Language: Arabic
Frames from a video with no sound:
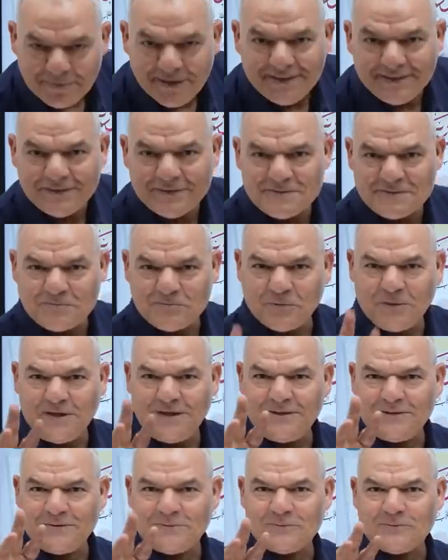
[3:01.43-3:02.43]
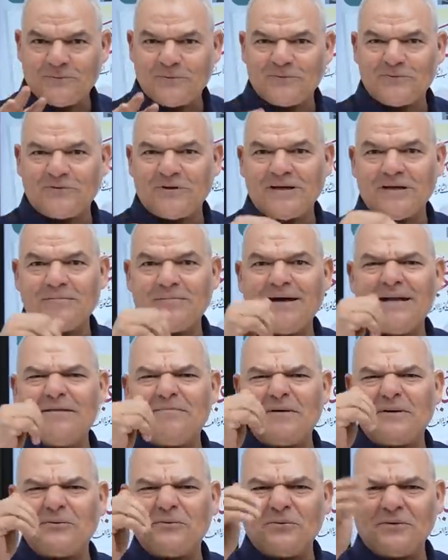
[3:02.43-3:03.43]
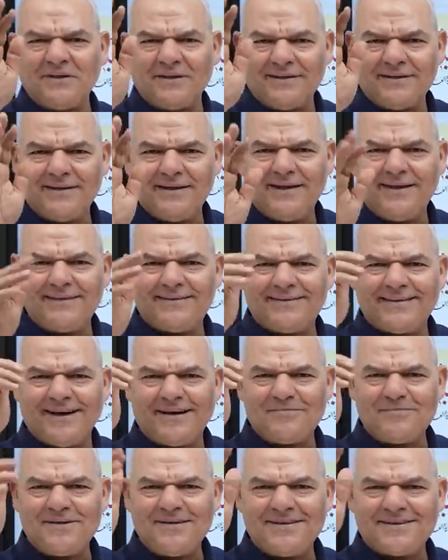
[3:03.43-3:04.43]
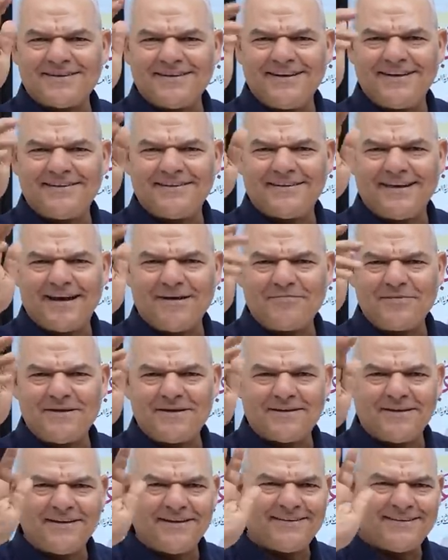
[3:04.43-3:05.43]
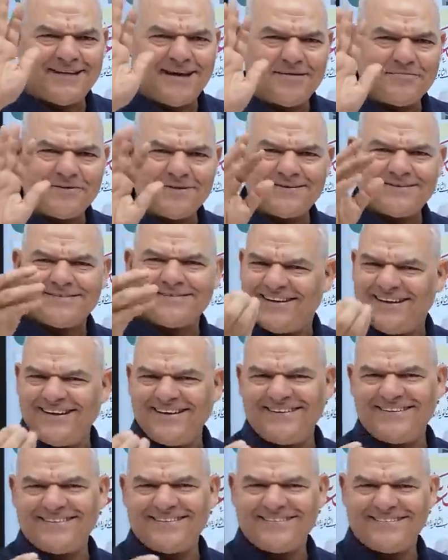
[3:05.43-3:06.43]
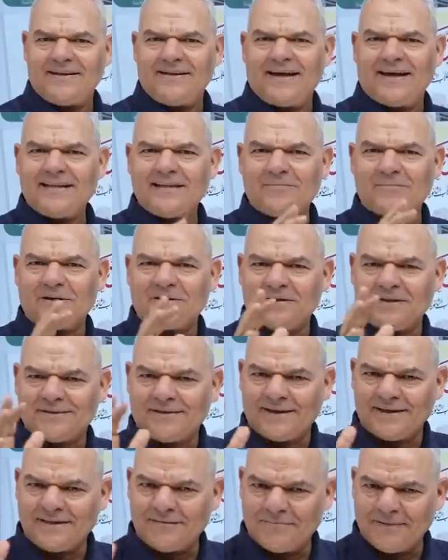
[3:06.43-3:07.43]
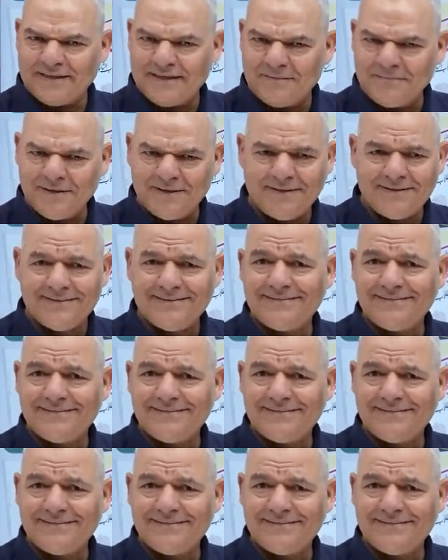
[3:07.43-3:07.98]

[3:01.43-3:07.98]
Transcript: بقالنا اسبوعين والطلب قلب الدنيا التعبير التعبير التعبير اهدى لحد ما اتضحت الملامح